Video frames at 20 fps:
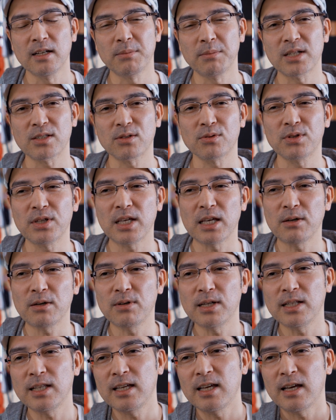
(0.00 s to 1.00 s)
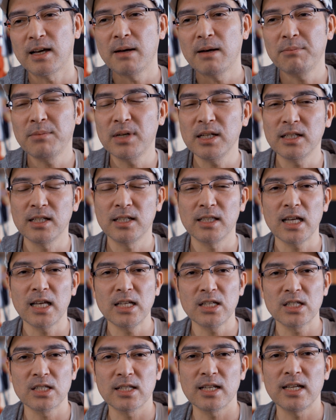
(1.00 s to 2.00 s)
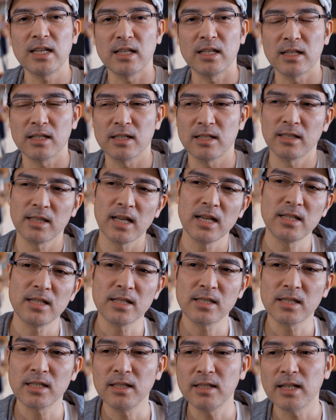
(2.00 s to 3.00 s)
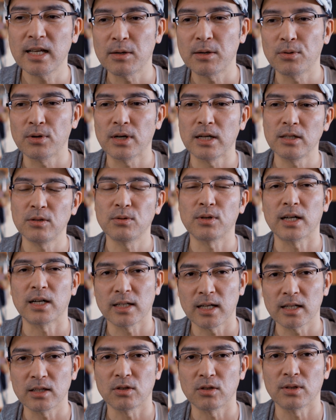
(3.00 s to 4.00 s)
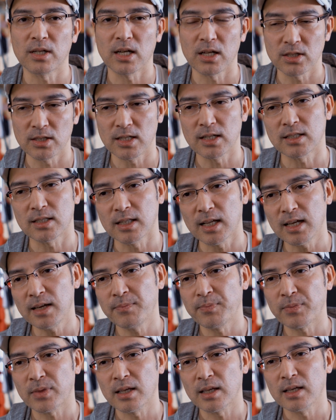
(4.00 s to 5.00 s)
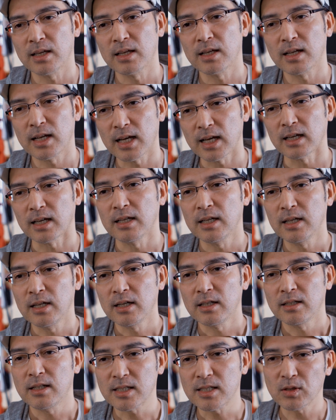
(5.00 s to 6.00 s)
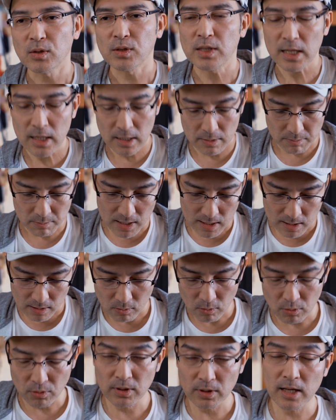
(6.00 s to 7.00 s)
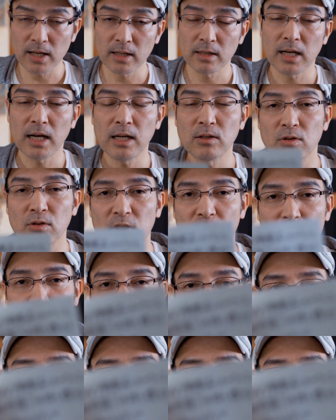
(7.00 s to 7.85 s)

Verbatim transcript: まあ、その辺はねあんまり期待しない期待しすぎない方がいいのかなっていう感じですね。はい、ですので、まあ、このねタイトルにも